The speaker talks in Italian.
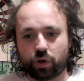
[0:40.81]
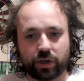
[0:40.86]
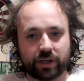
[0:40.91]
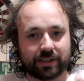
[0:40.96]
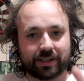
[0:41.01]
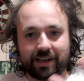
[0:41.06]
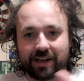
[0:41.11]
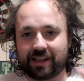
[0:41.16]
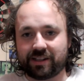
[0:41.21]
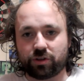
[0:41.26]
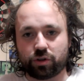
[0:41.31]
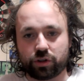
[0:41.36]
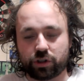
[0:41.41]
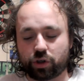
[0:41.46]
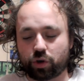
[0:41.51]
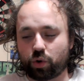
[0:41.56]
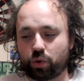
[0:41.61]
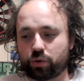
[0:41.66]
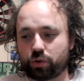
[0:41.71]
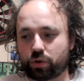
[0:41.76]
tenendo di
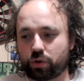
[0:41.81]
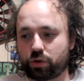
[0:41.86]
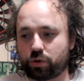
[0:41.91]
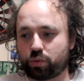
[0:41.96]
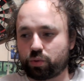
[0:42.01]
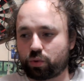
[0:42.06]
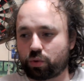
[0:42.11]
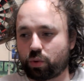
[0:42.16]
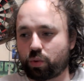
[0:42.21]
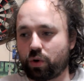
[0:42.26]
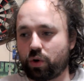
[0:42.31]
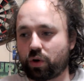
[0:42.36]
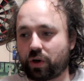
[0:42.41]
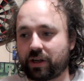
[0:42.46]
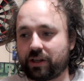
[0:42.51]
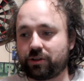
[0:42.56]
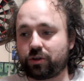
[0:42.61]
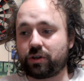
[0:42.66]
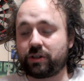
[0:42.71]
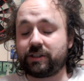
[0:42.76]
conto di tutto quello che
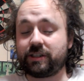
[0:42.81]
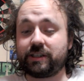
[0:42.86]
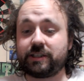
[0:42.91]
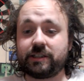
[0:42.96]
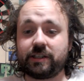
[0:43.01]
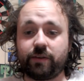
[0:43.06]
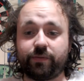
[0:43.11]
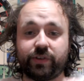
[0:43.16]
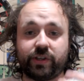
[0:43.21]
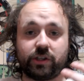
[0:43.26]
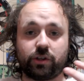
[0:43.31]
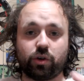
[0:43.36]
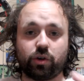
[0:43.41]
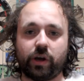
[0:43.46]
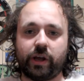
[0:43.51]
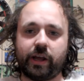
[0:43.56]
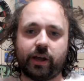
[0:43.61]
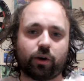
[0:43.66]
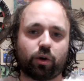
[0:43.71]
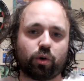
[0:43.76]
andrò a dire nel video
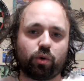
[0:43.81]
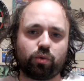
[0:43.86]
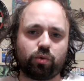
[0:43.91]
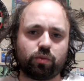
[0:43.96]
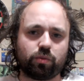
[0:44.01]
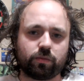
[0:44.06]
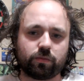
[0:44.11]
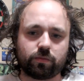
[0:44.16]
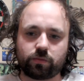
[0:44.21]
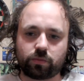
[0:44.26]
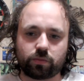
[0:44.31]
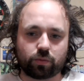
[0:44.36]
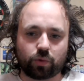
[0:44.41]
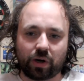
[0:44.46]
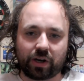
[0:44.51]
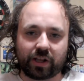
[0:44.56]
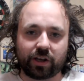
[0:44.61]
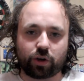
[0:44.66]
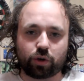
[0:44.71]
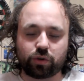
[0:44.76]
e con
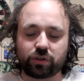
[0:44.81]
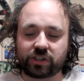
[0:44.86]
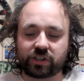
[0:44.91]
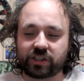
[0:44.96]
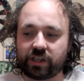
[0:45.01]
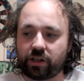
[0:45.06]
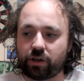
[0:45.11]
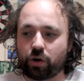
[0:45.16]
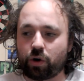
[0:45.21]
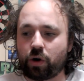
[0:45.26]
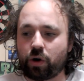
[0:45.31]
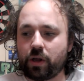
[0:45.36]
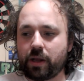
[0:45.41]
qualche consiglio